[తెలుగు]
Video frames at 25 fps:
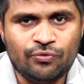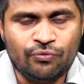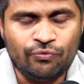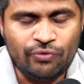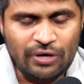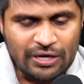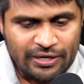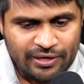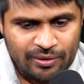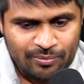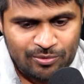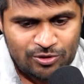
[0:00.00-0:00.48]

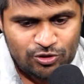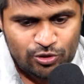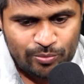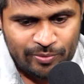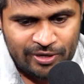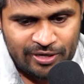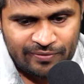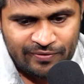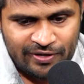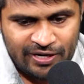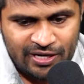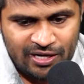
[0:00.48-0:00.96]
వెల్కమ్ టు
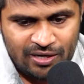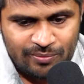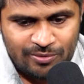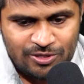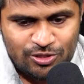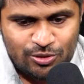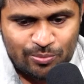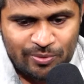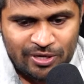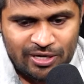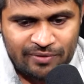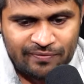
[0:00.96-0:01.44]
సుమంటి నేను మీ
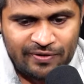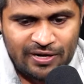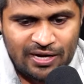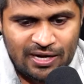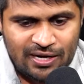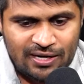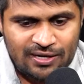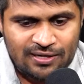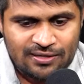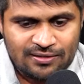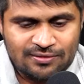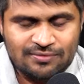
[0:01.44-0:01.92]
సుమంటి
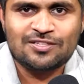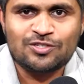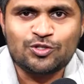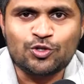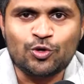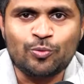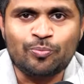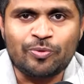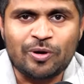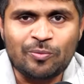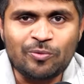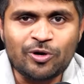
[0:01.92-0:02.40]
వినాక్ సో
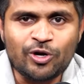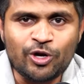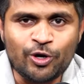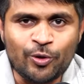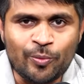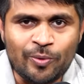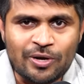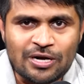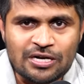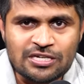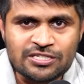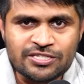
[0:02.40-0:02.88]
ప్రముఖ
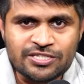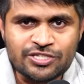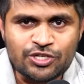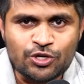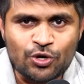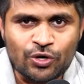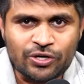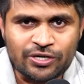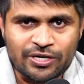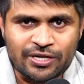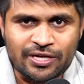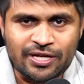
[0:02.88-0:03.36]
న్యూమరాలజిస్ట్
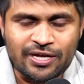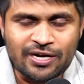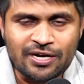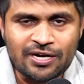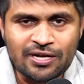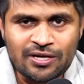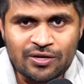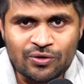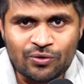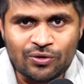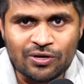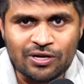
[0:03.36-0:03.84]
డాక్టర్ కిరణ్
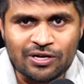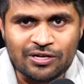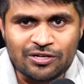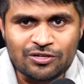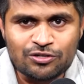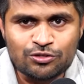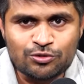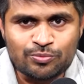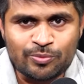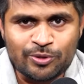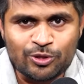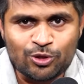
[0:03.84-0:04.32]
హీరో గారు
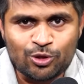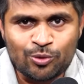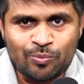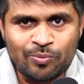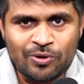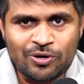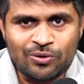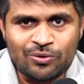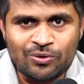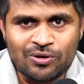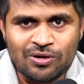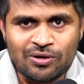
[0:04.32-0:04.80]
ఈరోజు మనతో
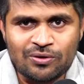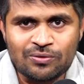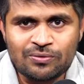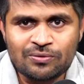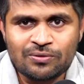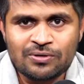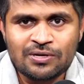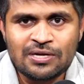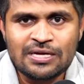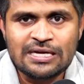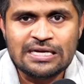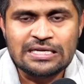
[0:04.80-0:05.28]
పాటు ఉన్నారు
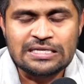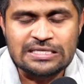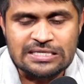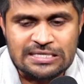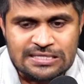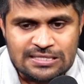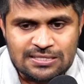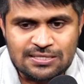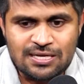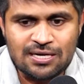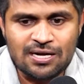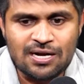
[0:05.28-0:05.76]

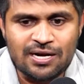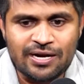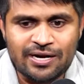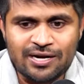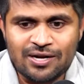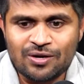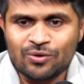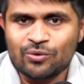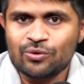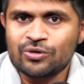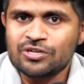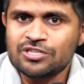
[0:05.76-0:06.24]
ఎస్ అనే
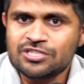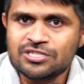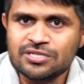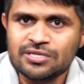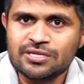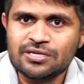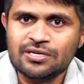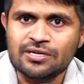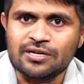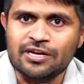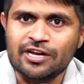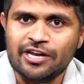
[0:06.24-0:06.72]
లెటర్ గురించి
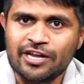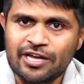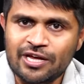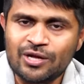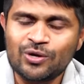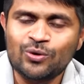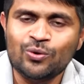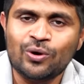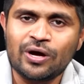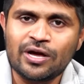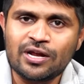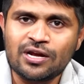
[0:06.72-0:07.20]

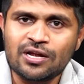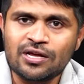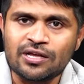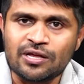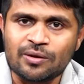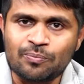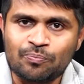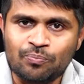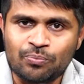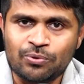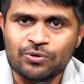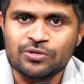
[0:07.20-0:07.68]
నేను ఆయన
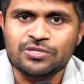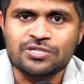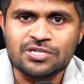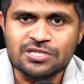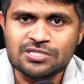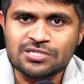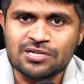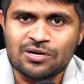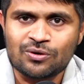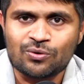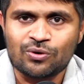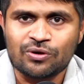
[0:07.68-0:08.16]
ఎప్పుడు
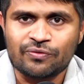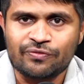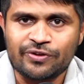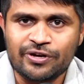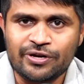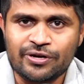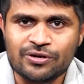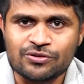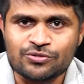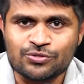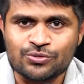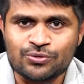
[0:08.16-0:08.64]
చేసినా కూడా
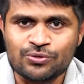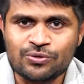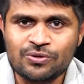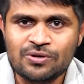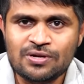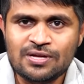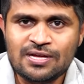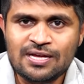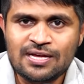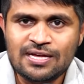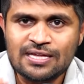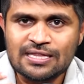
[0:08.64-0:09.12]
వీడియోస్
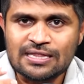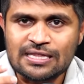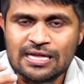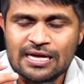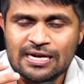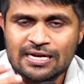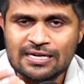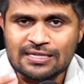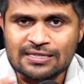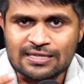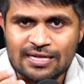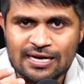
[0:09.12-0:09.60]

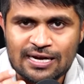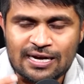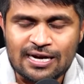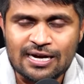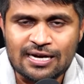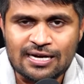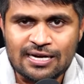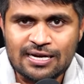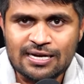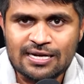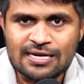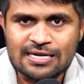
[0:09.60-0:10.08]
దానికి
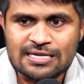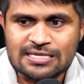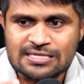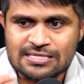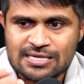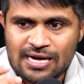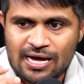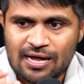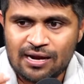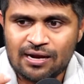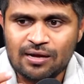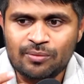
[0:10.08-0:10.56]
తగ్గట్టే
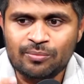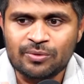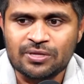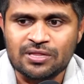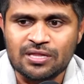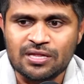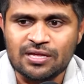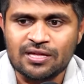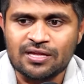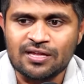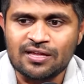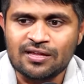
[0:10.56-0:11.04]

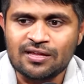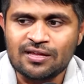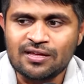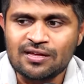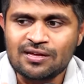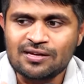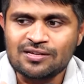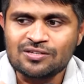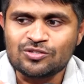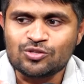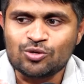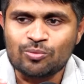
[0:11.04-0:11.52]
చాలామంది
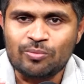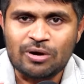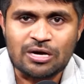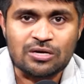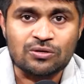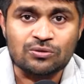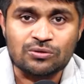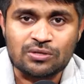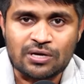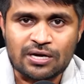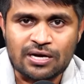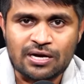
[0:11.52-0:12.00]
సో
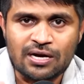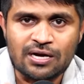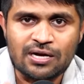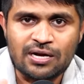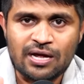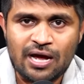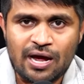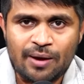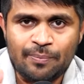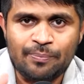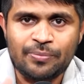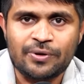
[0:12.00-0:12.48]
మాకు
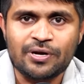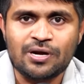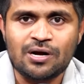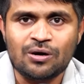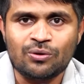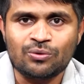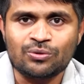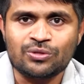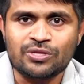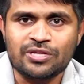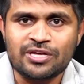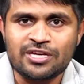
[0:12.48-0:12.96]
తగ్గట్టే యాప్ట్గా
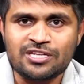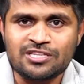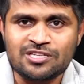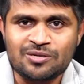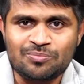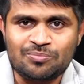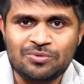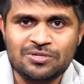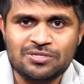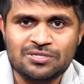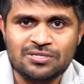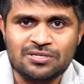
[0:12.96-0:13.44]
ఉంది అని
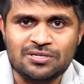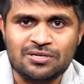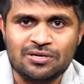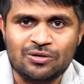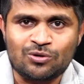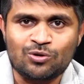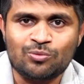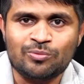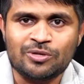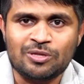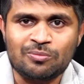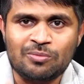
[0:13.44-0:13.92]
చెప్పేసి
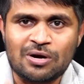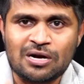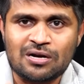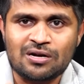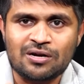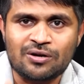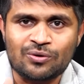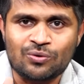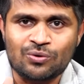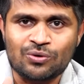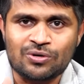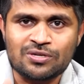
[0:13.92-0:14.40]
ఎక్కువ మంది
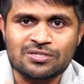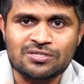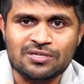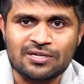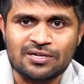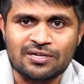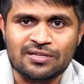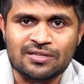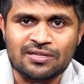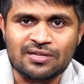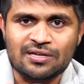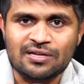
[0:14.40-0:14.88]
మాట్లాడుకోవటం
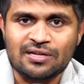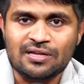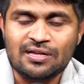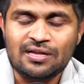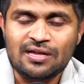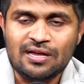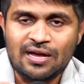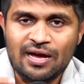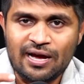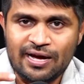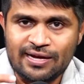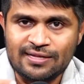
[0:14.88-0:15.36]
జరిగింది
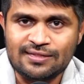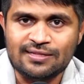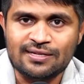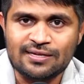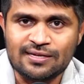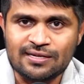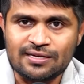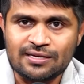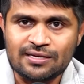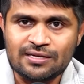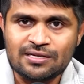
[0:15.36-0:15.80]
అయితే